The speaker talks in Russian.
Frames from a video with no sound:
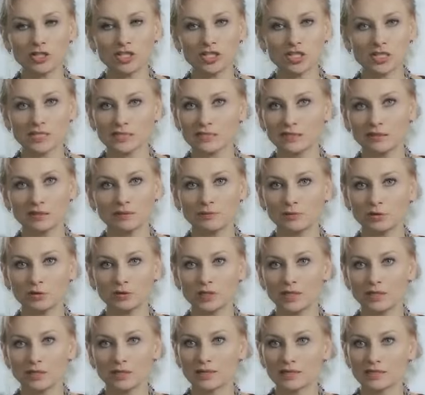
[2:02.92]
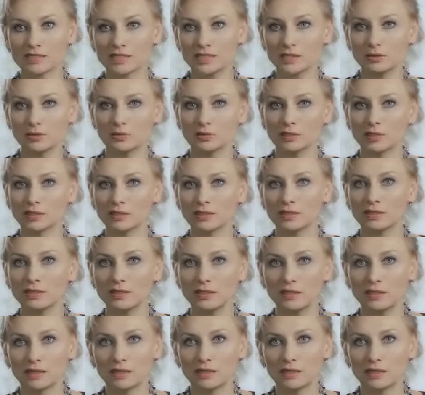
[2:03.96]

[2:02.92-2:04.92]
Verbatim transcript: очень часто наблюдала картину, когда